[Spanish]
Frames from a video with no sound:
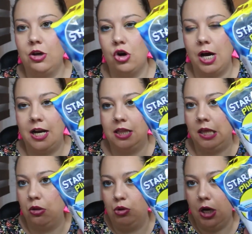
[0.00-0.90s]
a coger
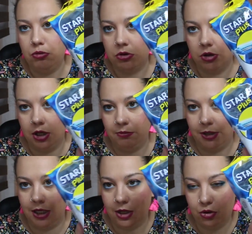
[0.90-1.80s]
estas de un euro del
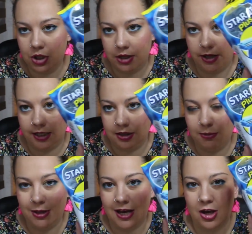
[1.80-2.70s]
Mercadona, de las
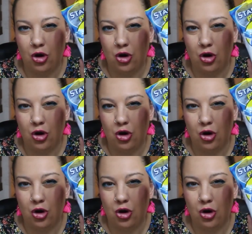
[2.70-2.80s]
típicas.